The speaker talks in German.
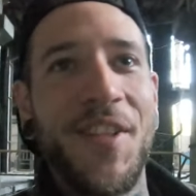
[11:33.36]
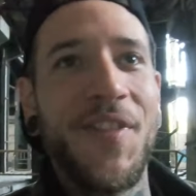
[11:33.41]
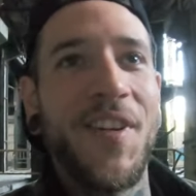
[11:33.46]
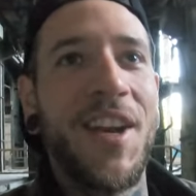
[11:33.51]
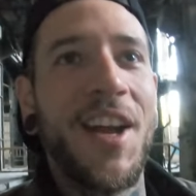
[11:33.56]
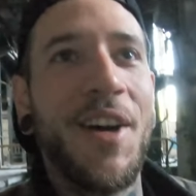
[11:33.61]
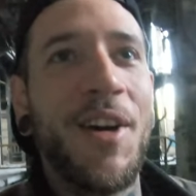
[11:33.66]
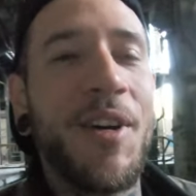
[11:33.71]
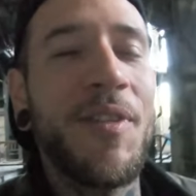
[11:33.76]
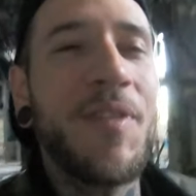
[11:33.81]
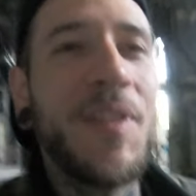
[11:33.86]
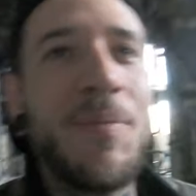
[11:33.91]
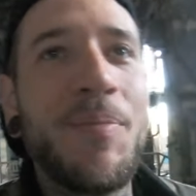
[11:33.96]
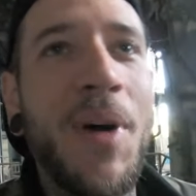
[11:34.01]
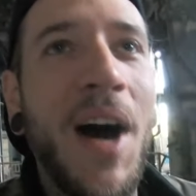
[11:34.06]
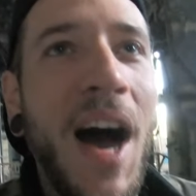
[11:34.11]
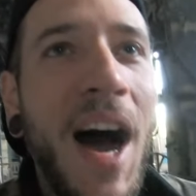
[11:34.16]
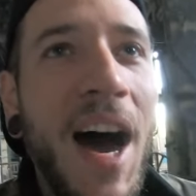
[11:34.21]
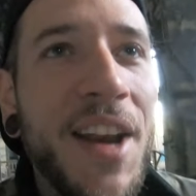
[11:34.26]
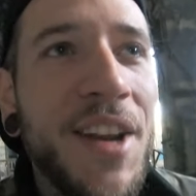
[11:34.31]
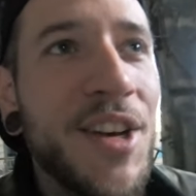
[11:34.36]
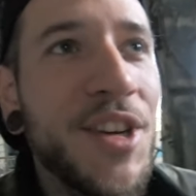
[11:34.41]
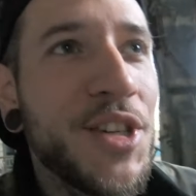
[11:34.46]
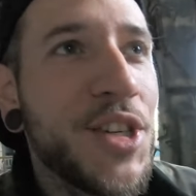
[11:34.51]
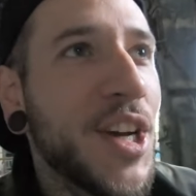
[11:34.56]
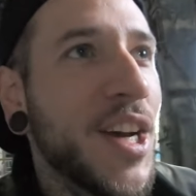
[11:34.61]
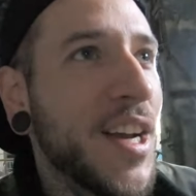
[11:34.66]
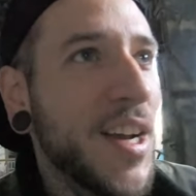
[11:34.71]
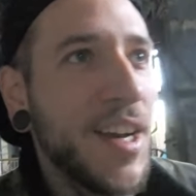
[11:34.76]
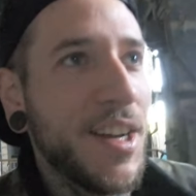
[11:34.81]
als wenn er irgendwie panisch
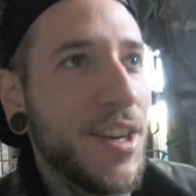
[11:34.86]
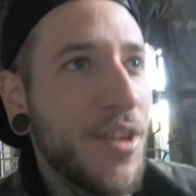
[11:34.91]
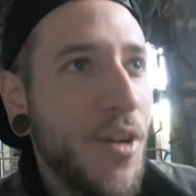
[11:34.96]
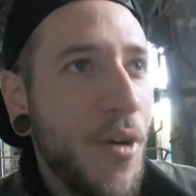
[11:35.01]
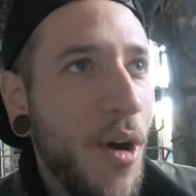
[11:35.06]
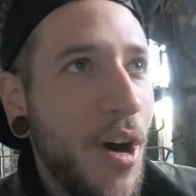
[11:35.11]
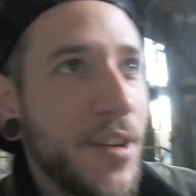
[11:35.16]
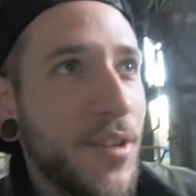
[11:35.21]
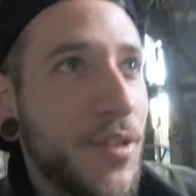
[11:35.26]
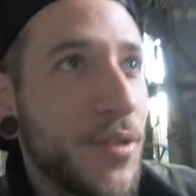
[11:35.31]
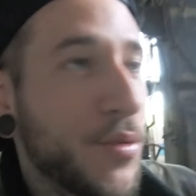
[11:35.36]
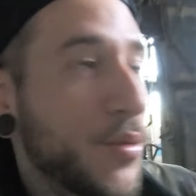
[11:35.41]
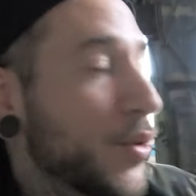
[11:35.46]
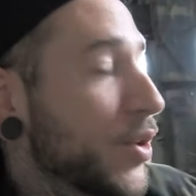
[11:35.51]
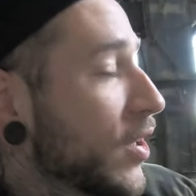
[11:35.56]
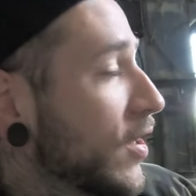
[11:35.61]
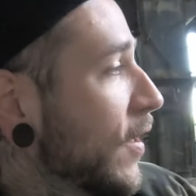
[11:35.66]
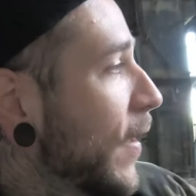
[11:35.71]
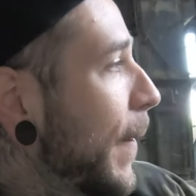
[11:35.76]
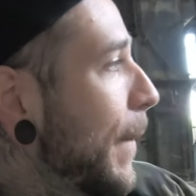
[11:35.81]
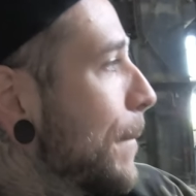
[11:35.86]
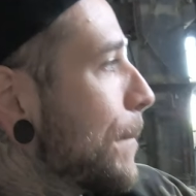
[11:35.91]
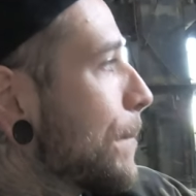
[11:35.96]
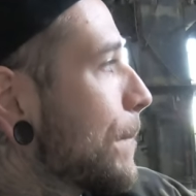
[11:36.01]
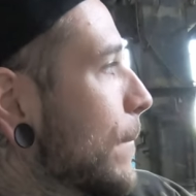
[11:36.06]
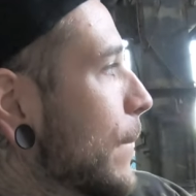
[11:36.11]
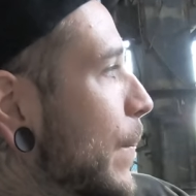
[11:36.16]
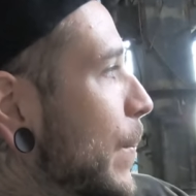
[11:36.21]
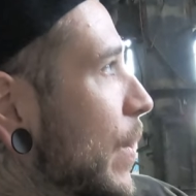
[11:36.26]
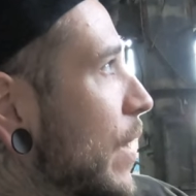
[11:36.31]
einen Ort sucht,
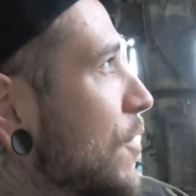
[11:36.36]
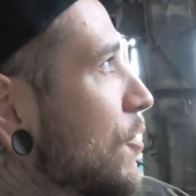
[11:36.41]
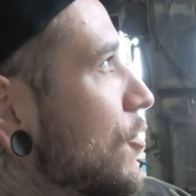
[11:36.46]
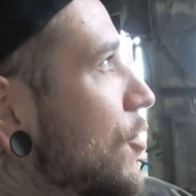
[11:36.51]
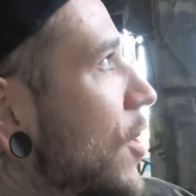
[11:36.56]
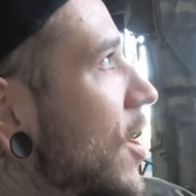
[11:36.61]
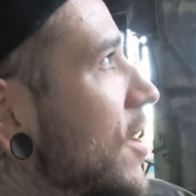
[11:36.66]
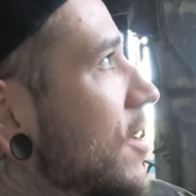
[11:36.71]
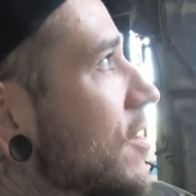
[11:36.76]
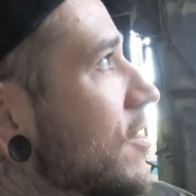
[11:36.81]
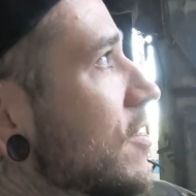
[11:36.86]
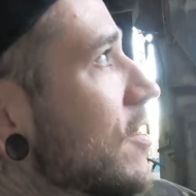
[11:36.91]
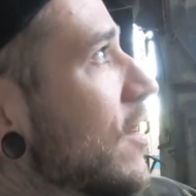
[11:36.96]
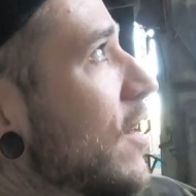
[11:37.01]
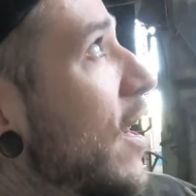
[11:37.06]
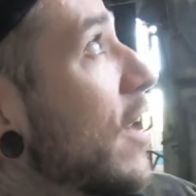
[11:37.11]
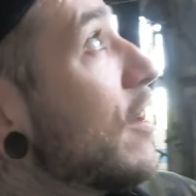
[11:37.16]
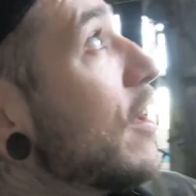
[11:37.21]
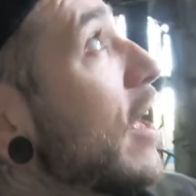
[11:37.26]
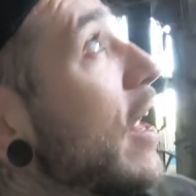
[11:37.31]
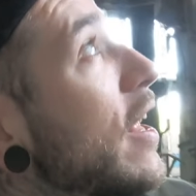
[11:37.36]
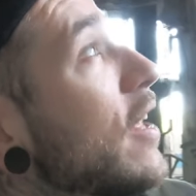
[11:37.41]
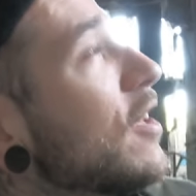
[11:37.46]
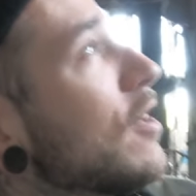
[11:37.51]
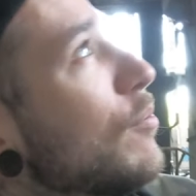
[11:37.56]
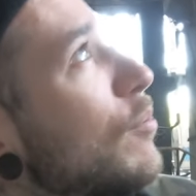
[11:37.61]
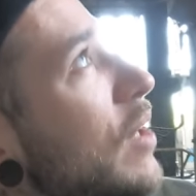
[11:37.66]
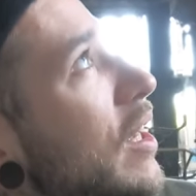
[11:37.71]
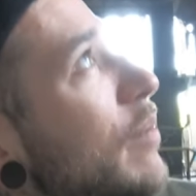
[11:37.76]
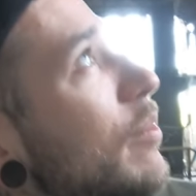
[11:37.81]
mm, wo er dieses kleine
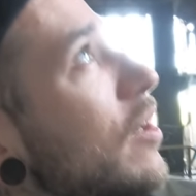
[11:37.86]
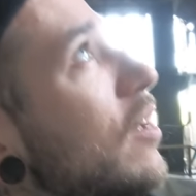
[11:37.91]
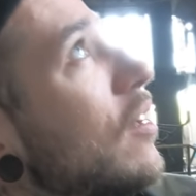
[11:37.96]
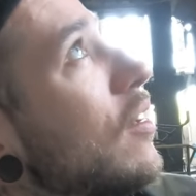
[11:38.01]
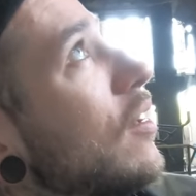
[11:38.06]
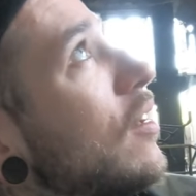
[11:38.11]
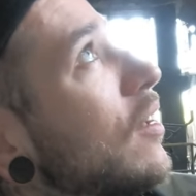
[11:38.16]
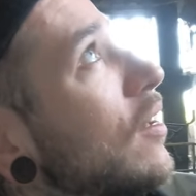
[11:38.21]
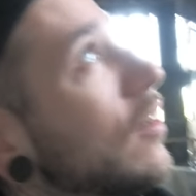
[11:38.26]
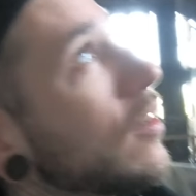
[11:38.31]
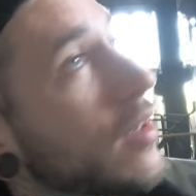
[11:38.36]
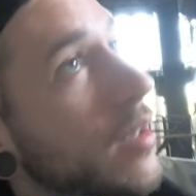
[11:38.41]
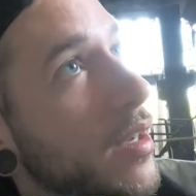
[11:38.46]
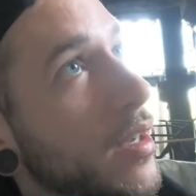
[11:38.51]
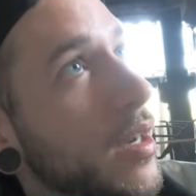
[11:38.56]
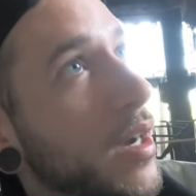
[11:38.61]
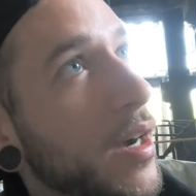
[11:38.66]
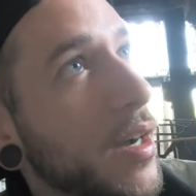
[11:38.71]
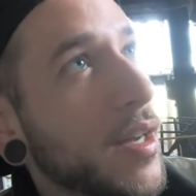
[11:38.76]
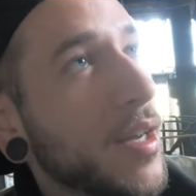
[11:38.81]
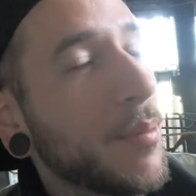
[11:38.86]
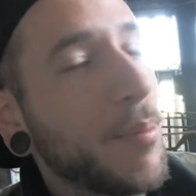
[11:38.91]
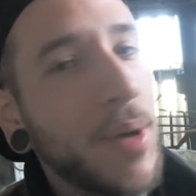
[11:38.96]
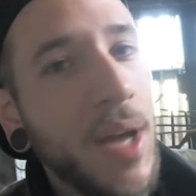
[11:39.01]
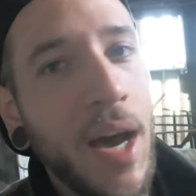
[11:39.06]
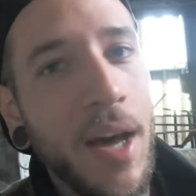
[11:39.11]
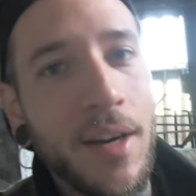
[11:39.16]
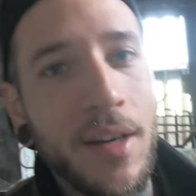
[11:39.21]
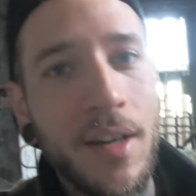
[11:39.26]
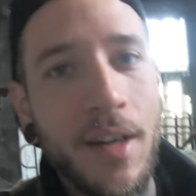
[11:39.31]
Alien-Baby ja,
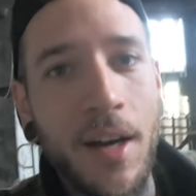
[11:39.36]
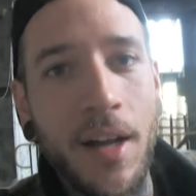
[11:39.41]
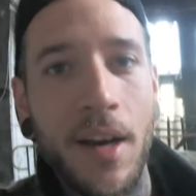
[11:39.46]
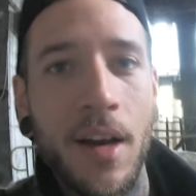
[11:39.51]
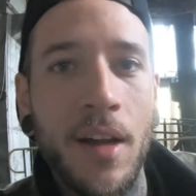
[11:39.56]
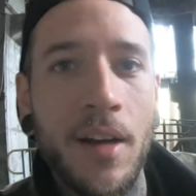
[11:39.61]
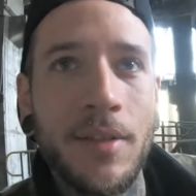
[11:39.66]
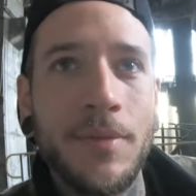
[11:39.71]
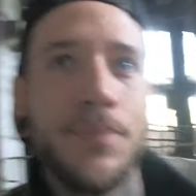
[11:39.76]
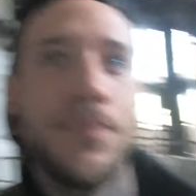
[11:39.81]
gebären kann.